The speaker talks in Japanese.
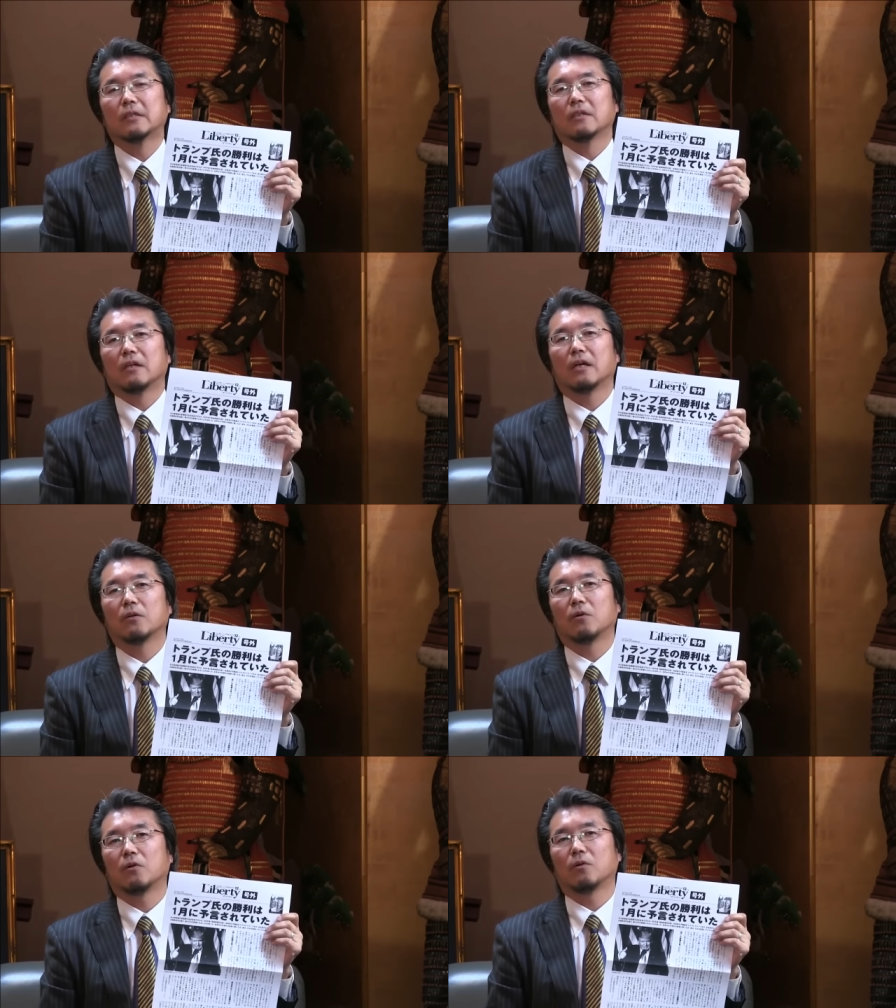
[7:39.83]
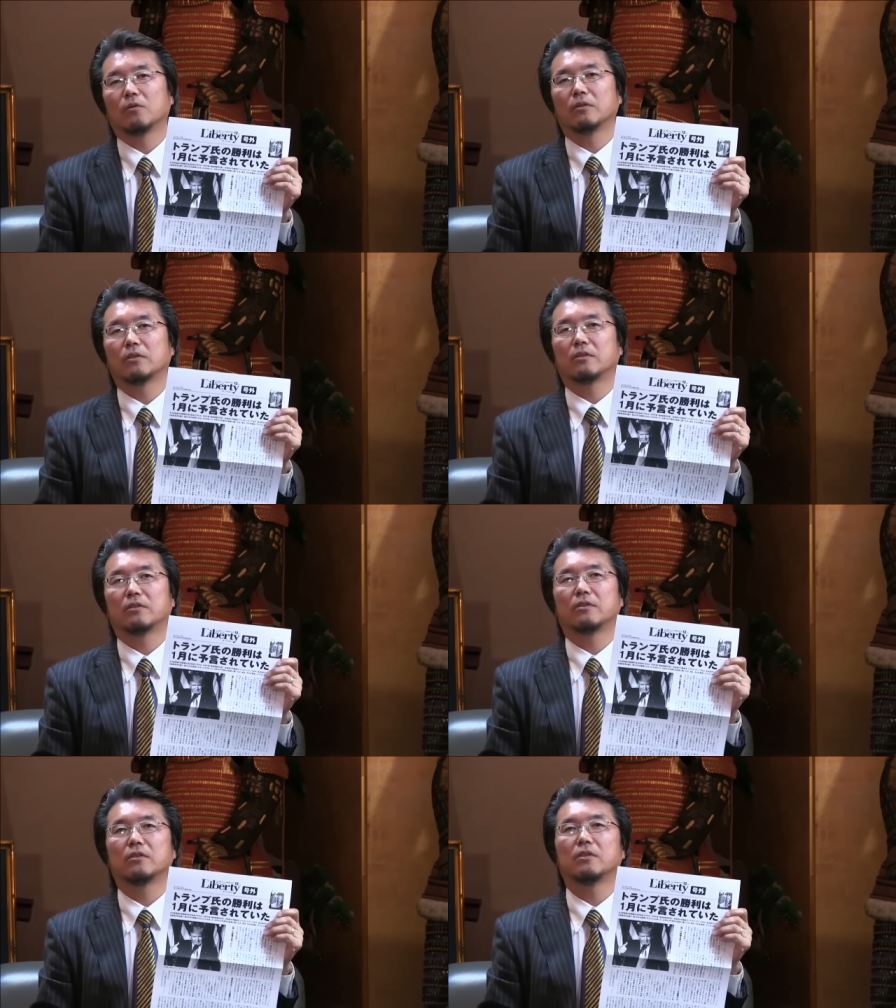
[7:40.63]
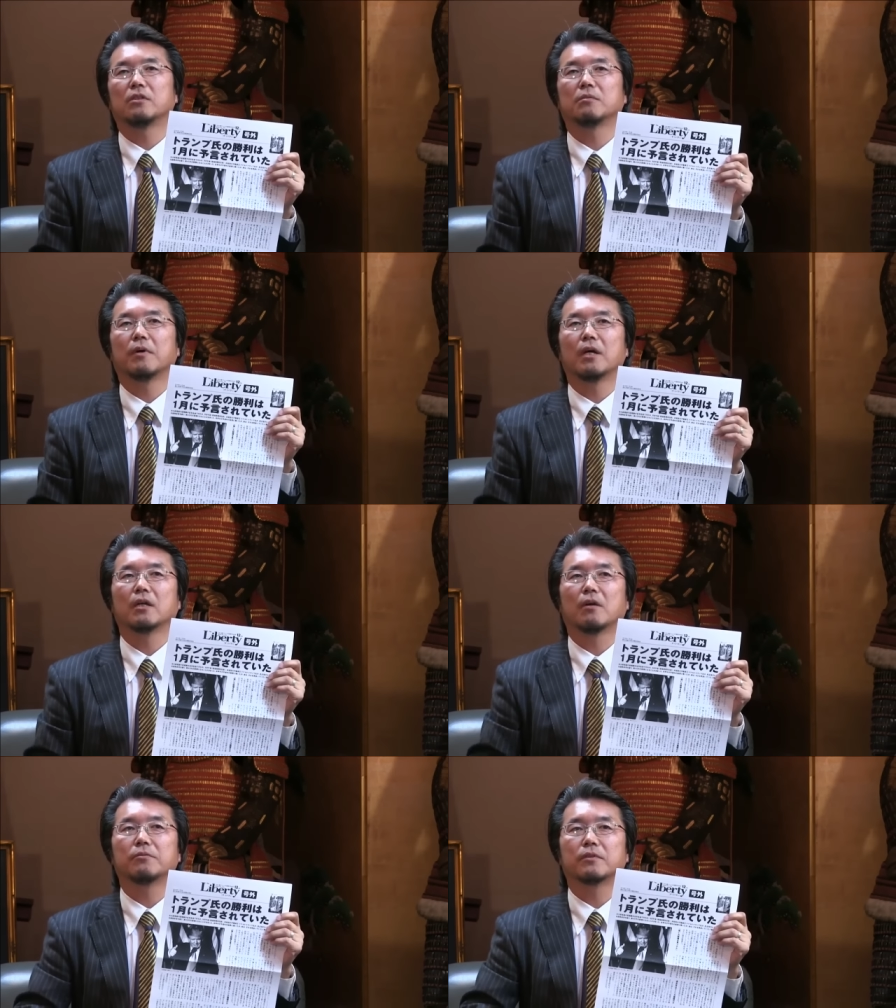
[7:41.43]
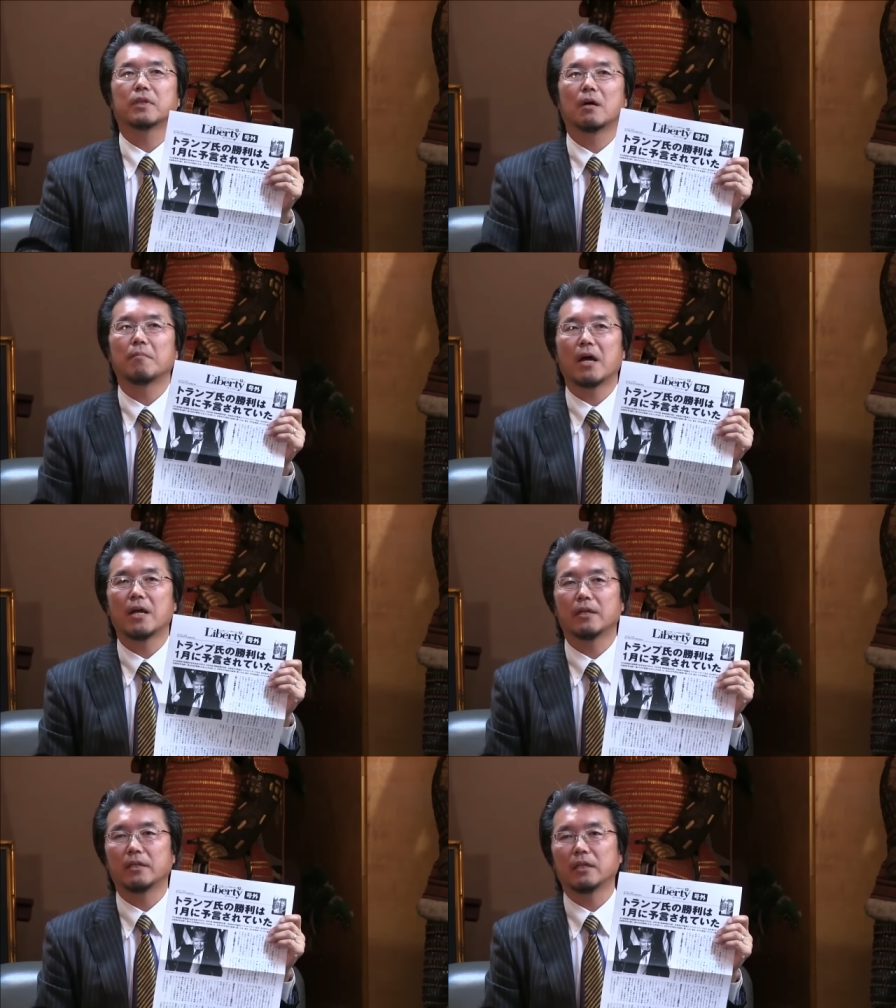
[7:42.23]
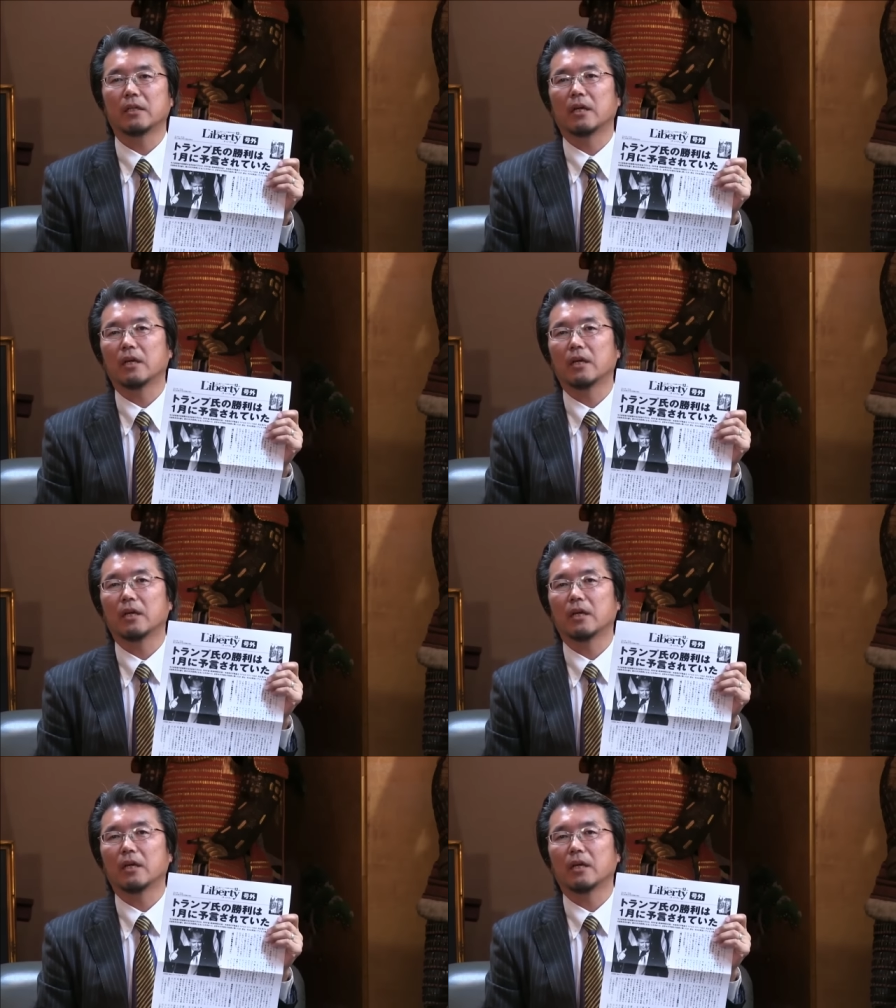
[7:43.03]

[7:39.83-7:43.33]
あのいちにちまえかふつかまえに